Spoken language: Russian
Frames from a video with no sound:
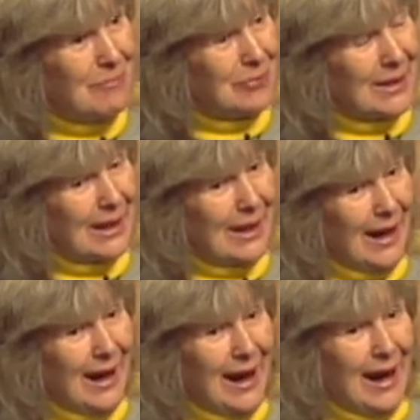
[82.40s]
Mm-hmm.
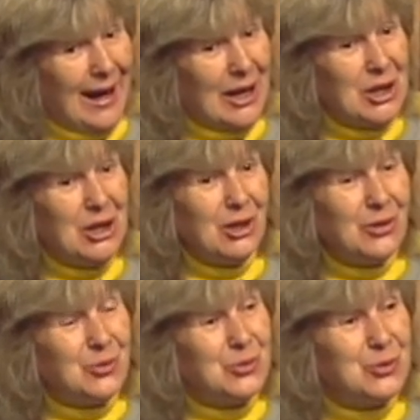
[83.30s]

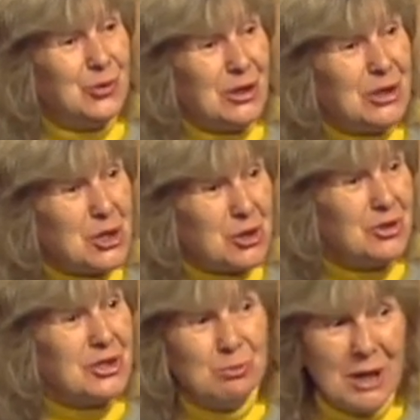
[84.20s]
И в
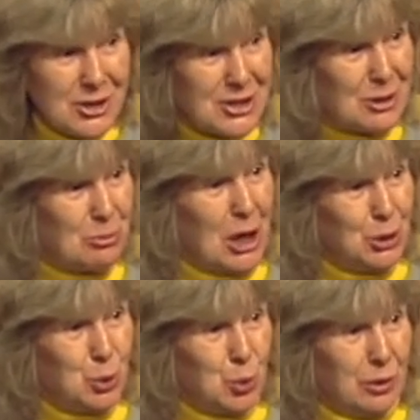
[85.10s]
2018
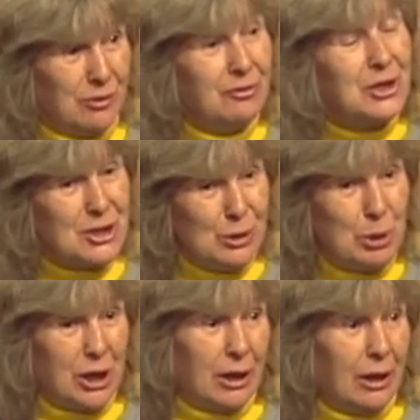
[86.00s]
году, в
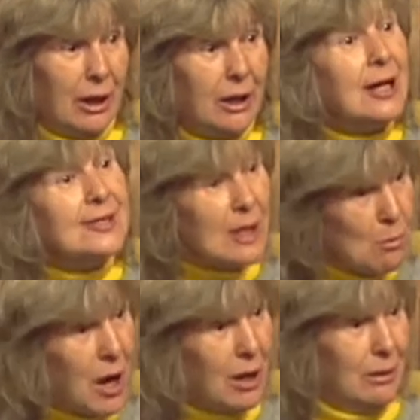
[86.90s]
октябре, я
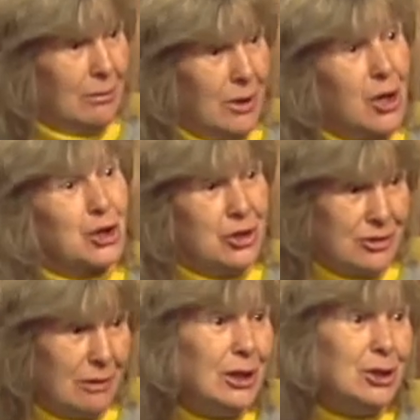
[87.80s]
сама
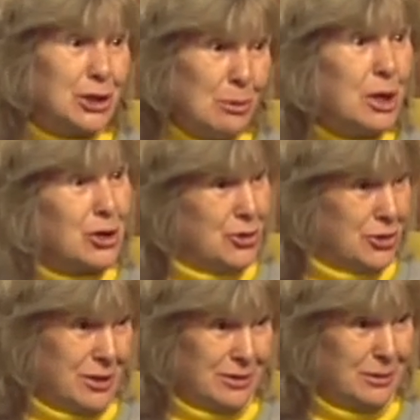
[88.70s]
организовала там
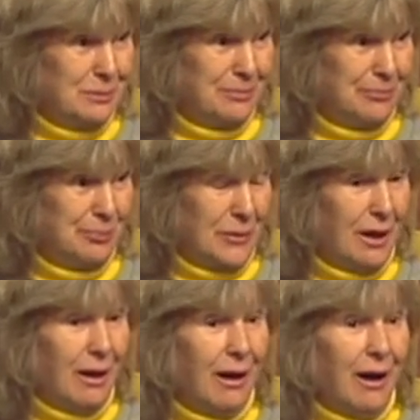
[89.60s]
концерт.
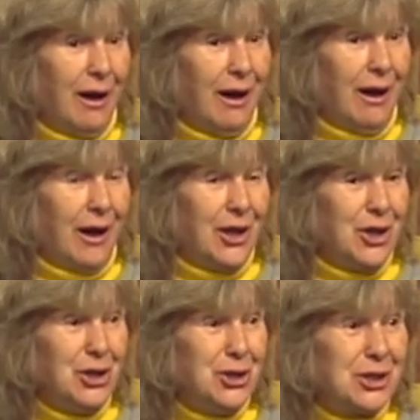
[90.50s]
Угу.
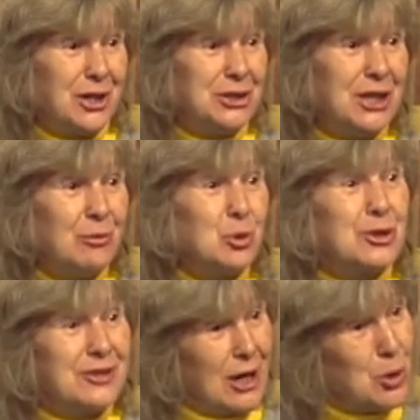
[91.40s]
И когда
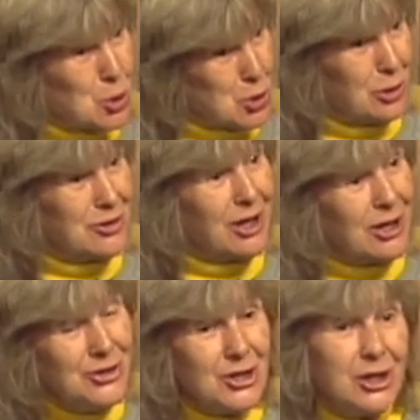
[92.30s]
вот закончился
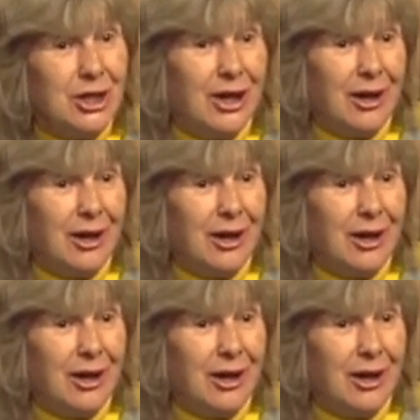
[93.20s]
концерт,